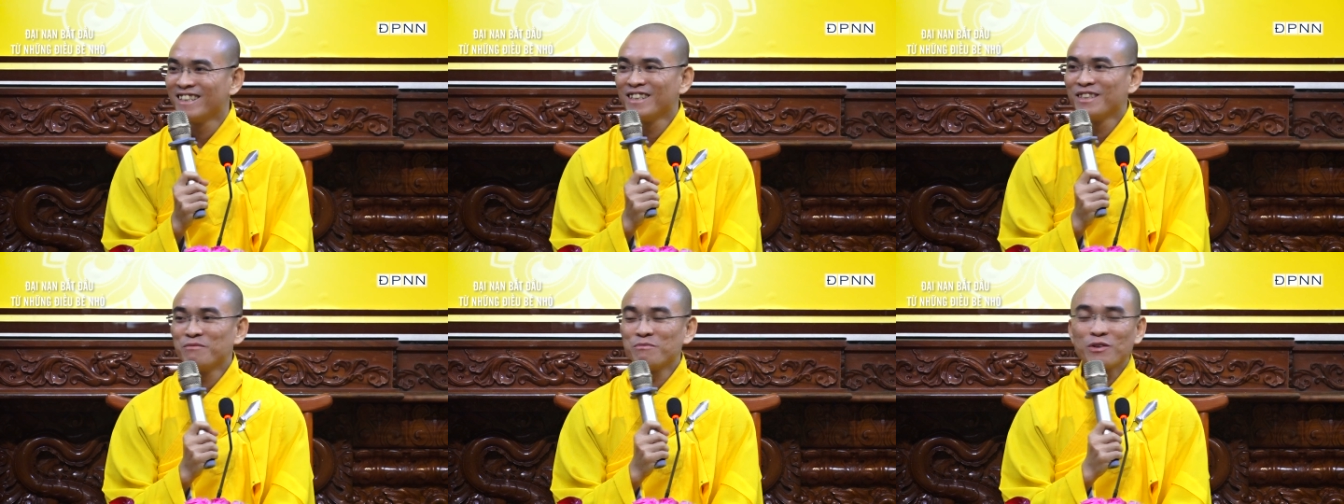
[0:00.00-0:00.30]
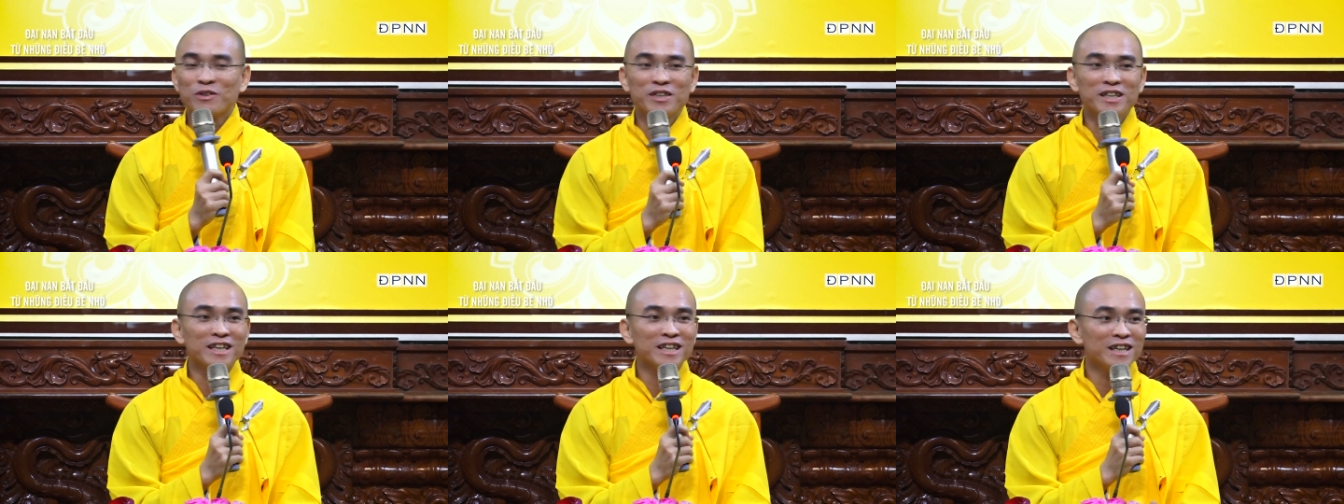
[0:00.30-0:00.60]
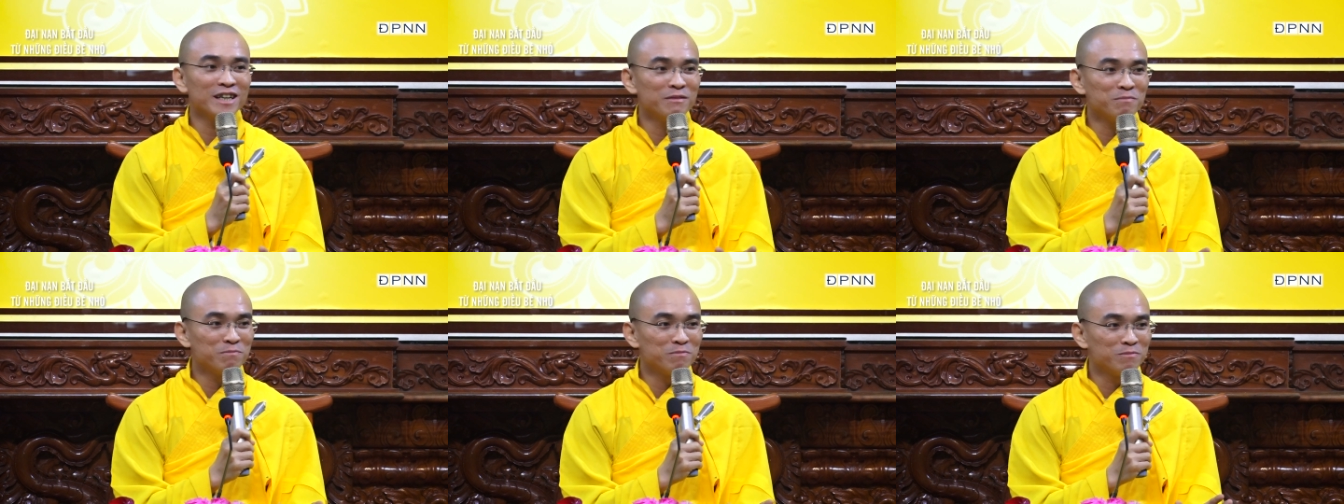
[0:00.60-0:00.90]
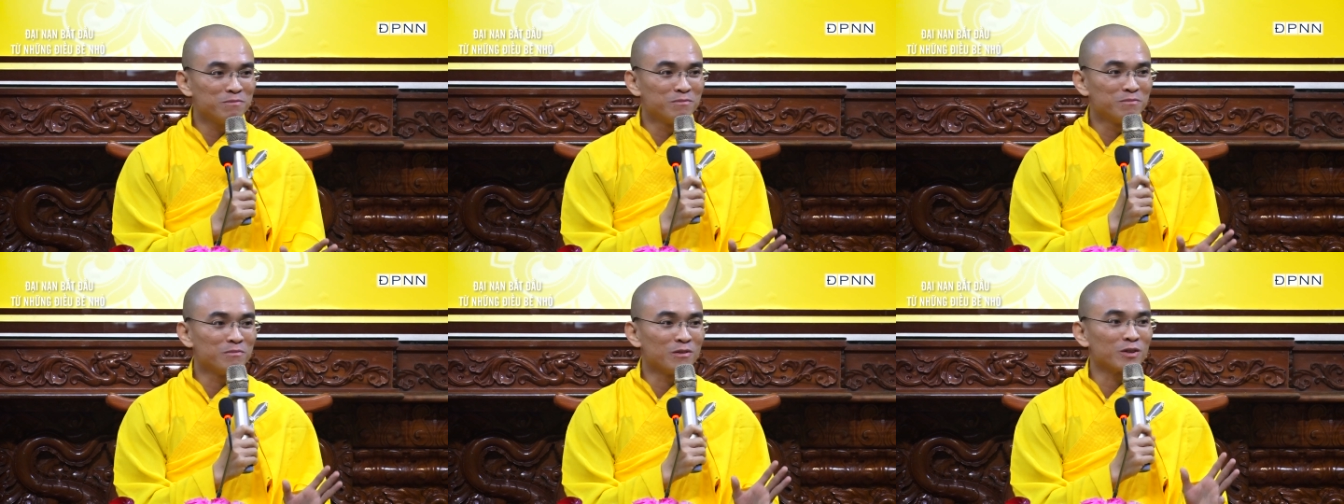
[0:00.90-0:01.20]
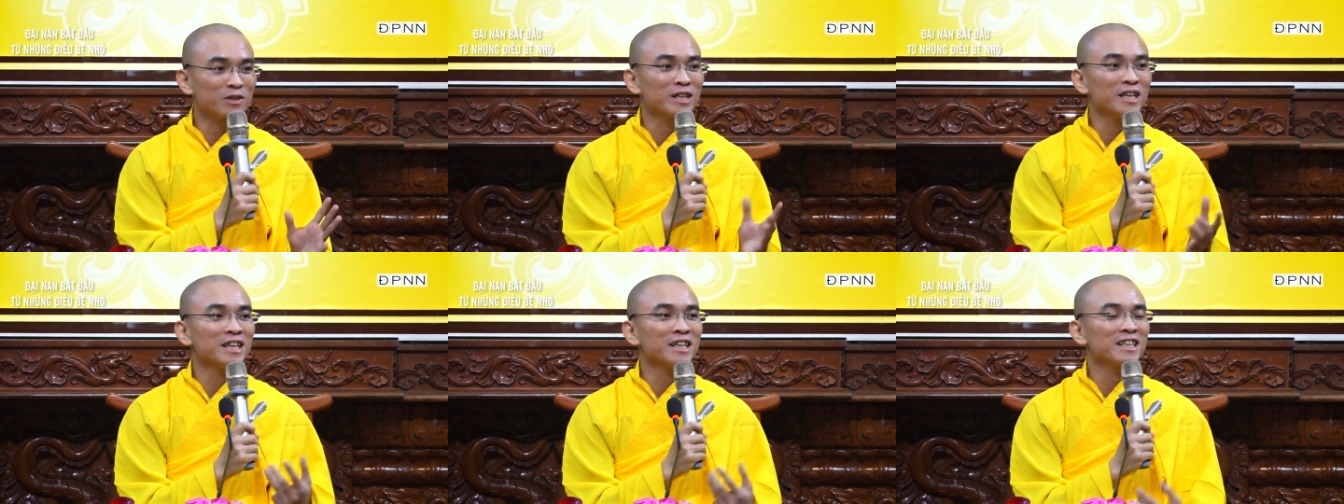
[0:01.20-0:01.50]
một chiếc úp,
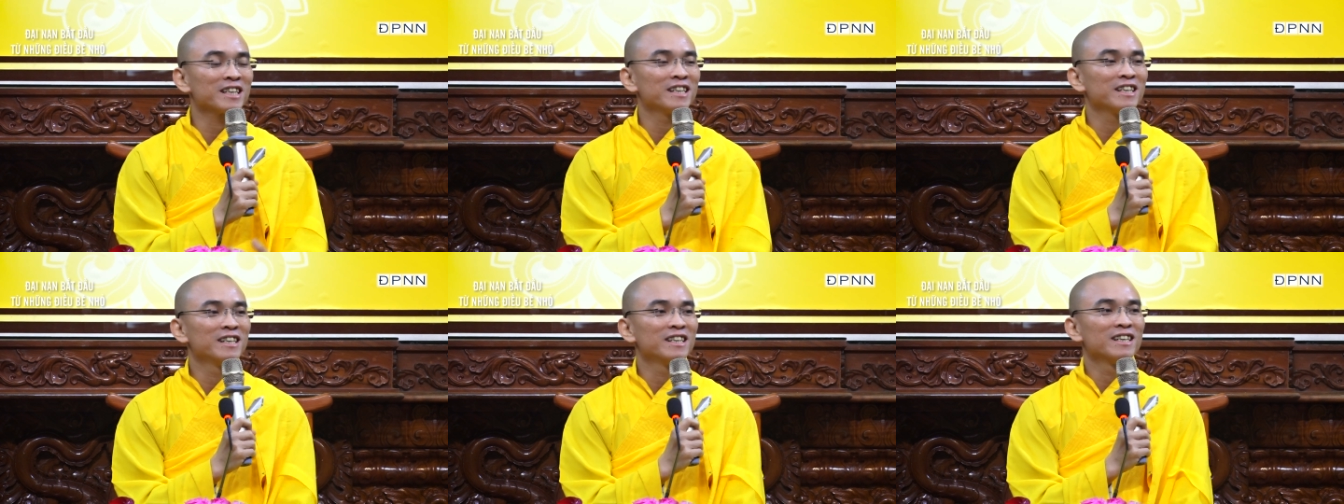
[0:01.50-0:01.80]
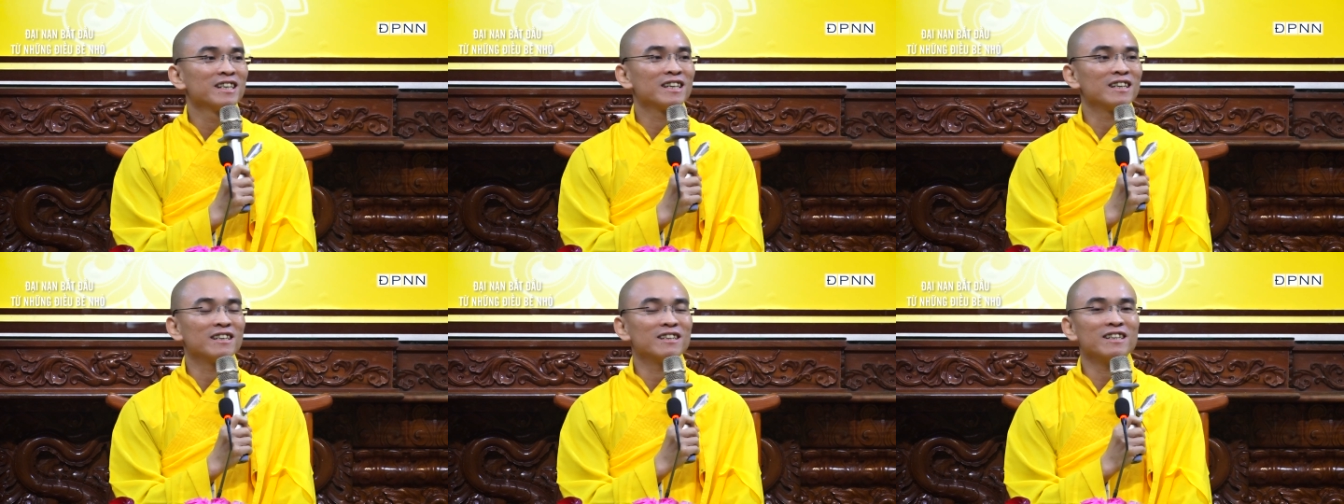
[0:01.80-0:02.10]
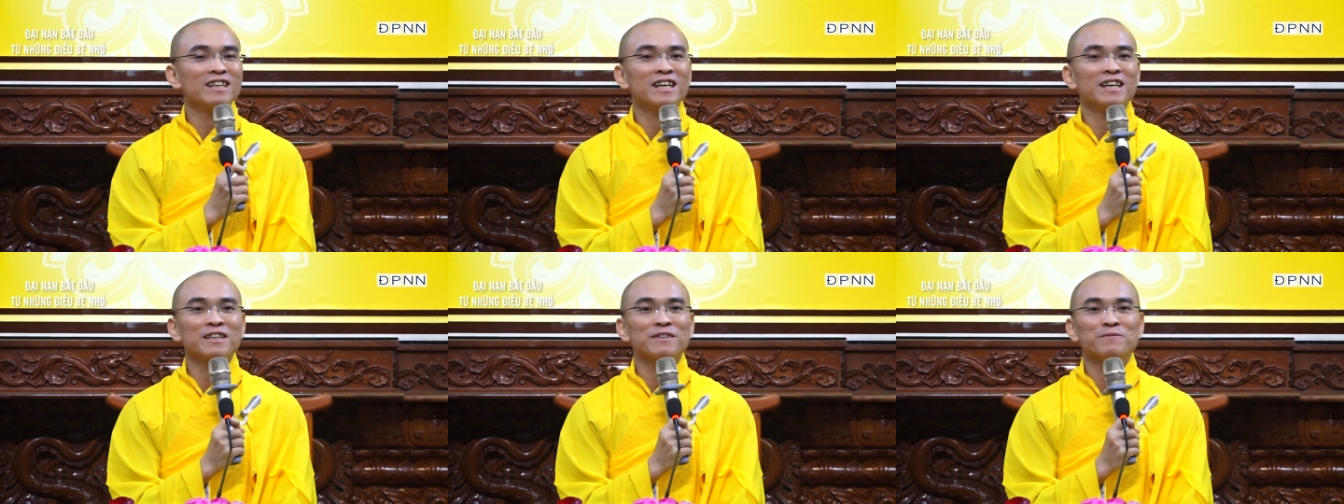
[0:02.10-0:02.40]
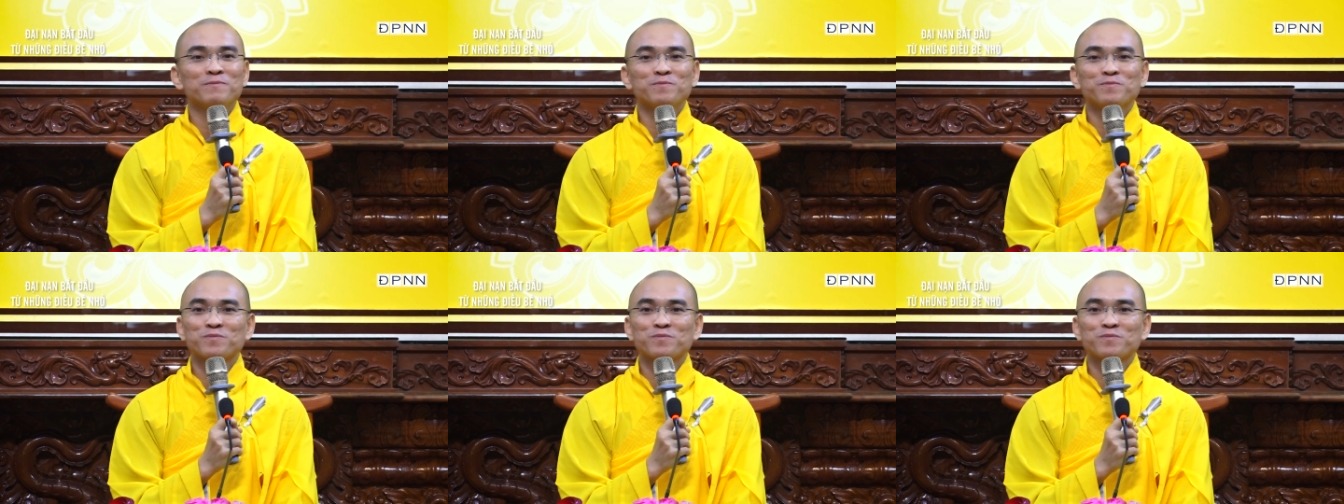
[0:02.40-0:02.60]
một chiếc ngửa lên.